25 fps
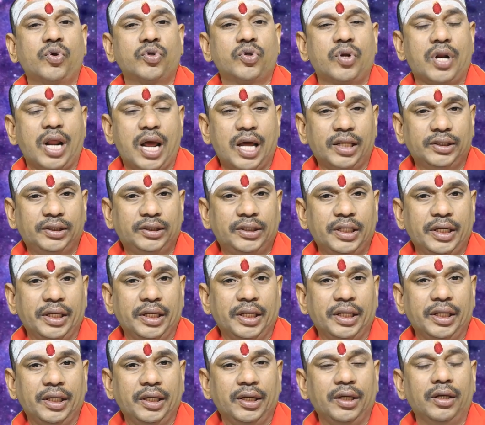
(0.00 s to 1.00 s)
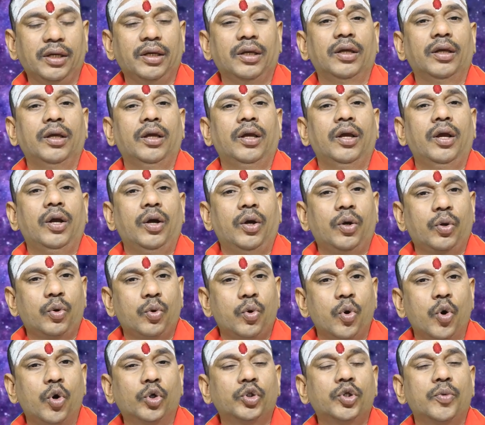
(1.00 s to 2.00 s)
రోజు రాత్రి
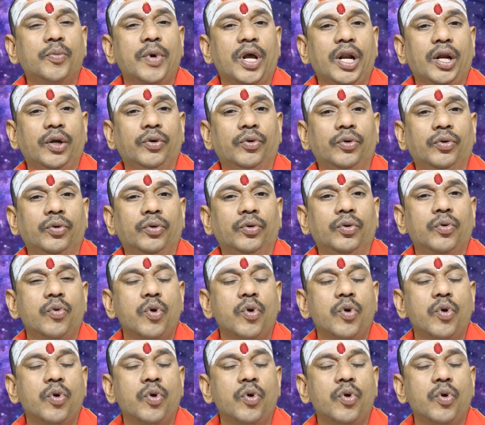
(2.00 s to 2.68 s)
గోధుమలను